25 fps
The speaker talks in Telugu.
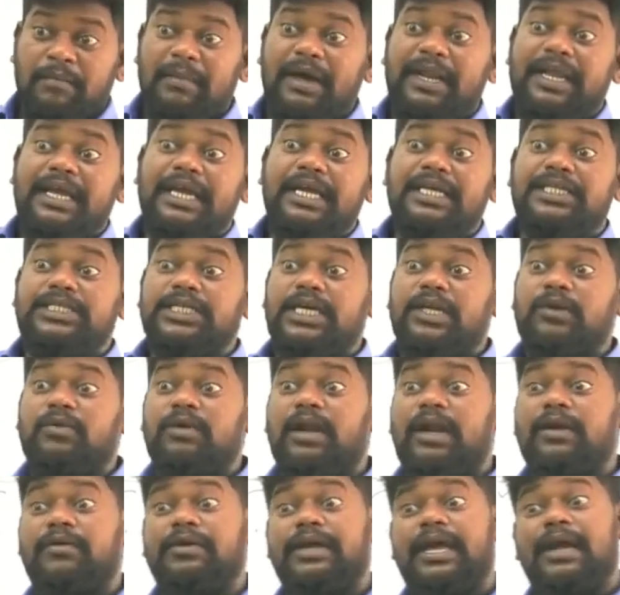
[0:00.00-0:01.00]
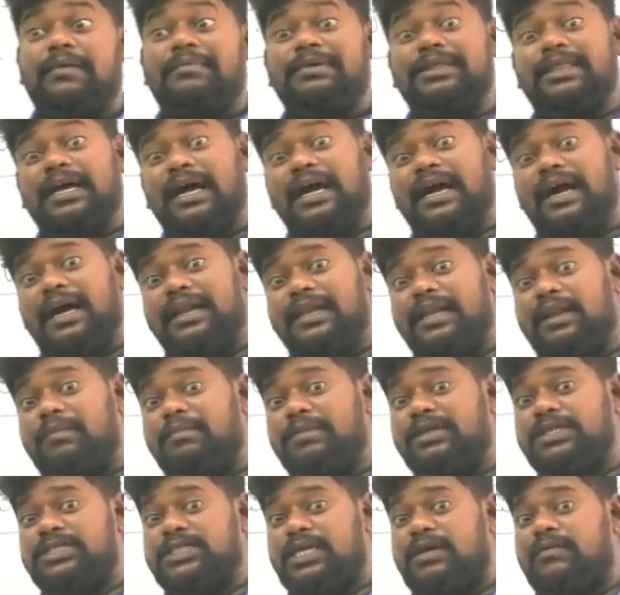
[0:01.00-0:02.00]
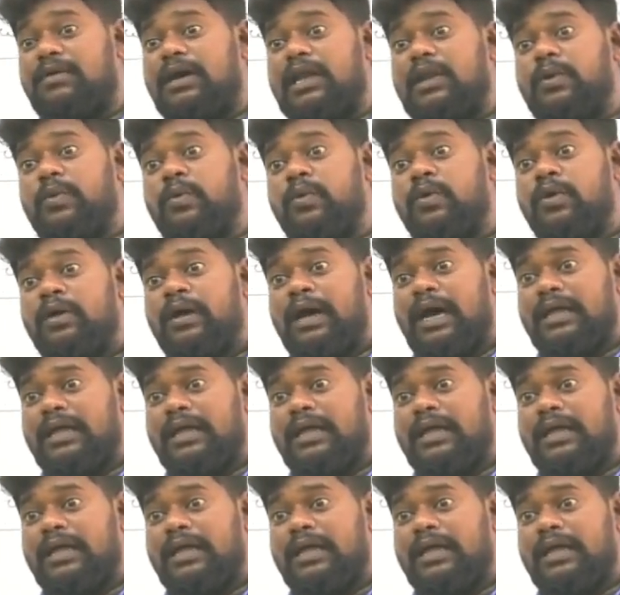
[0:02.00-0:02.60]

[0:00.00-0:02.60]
మరి ఈ చెరువులను ఏ విధంగా నిర్మించేవాళ్ళు